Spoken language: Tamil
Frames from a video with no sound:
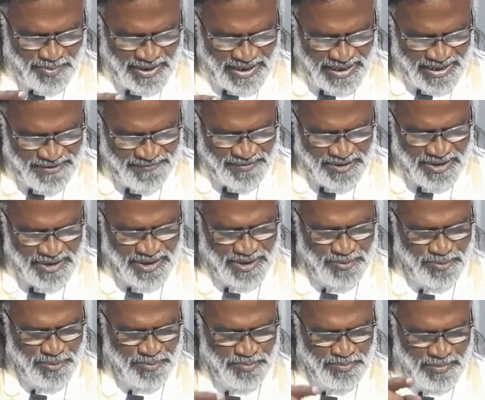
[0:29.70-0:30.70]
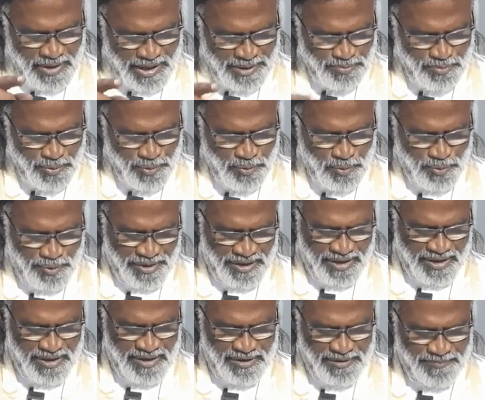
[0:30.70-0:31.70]
பகைவரிடமும் அன்பு
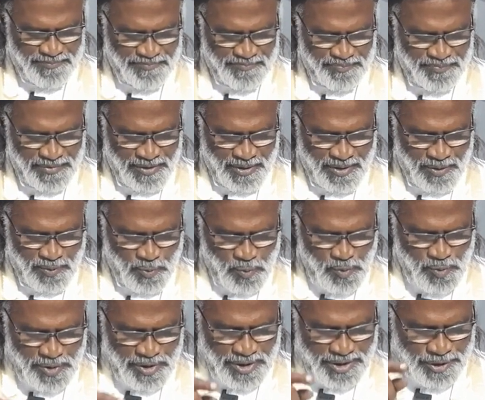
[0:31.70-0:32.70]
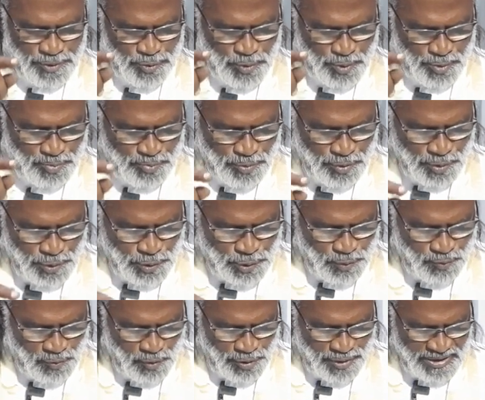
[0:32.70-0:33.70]
கூறுங்கள் உங்களை
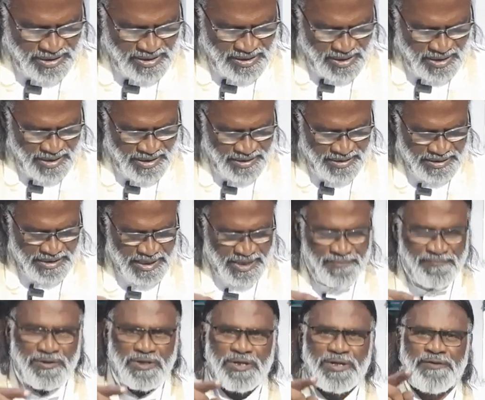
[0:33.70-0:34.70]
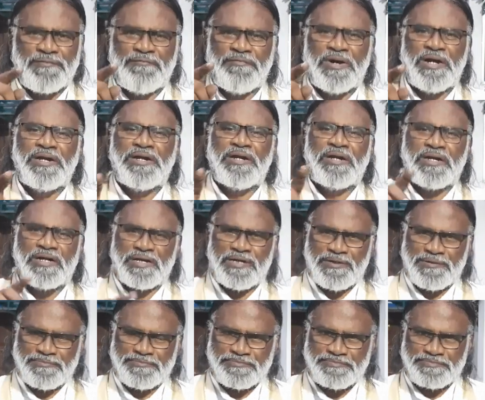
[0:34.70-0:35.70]
துன்புறுத்துவோருக்காக இறைவனிடம் வேண்டுங்கள்
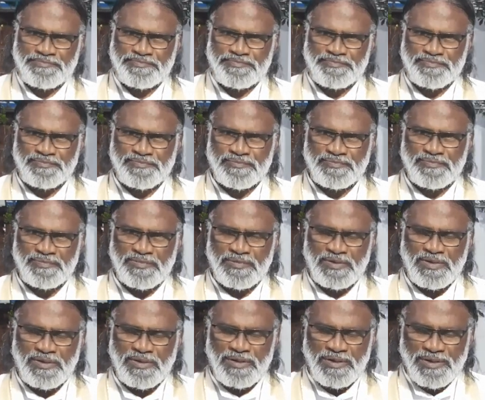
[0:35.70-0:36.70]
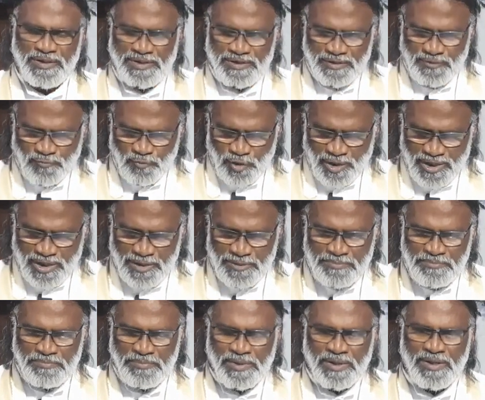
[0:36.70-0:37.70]
இந்த
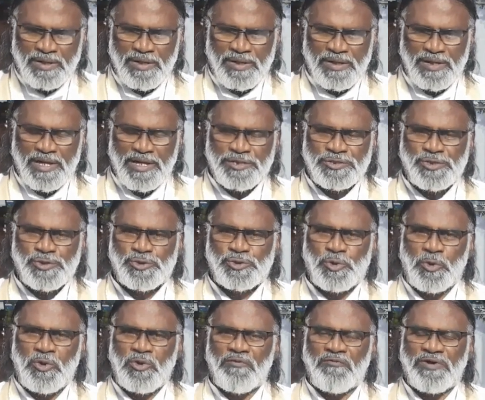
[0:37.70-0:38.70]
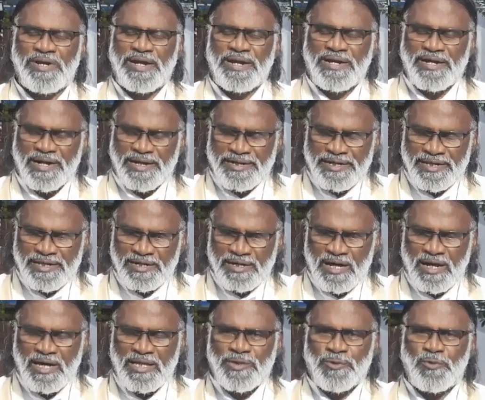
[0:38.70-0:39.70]
உலகம் இயேசு சொல்லும் வரை
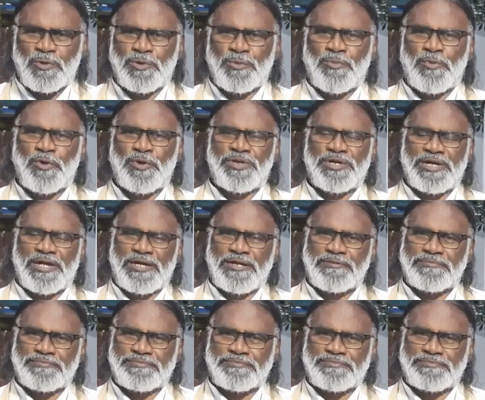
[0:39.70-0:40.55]
கண்டிராத ஒரு போதனை